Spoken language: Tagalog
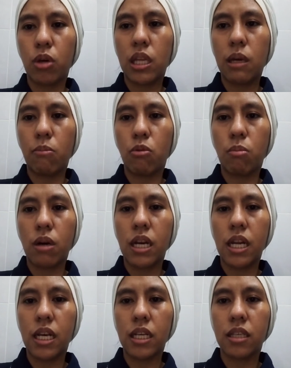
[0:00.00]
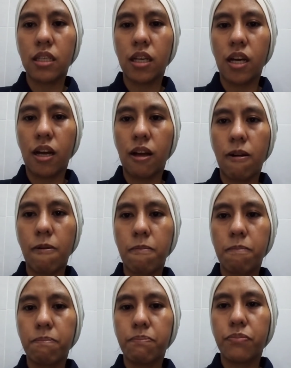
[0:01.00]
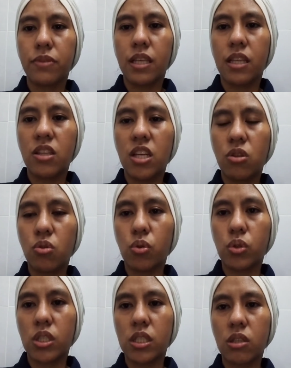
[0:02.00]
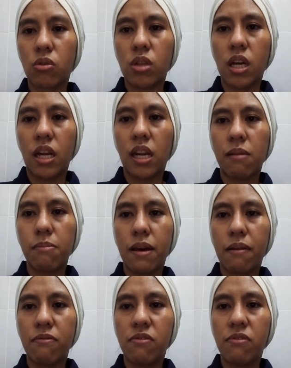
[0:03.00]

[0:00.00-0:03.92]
pwedeng bumalik uh, dito sa Saudi Arabia.